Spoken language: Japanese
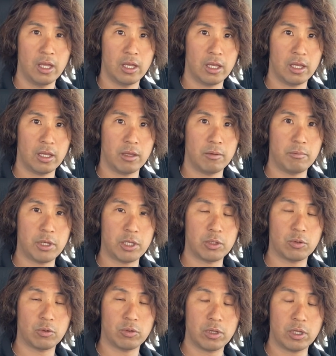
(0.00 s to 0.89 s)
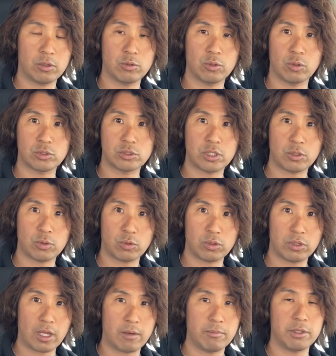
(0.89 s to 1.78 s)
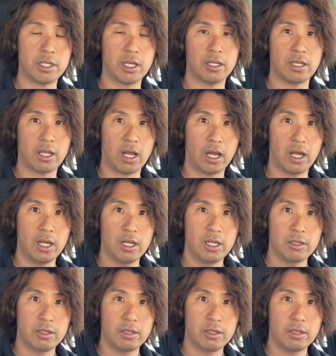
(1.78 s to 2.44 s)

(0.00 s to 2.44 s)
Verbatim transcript: えー、免許をね、苦労して取ったみたいな、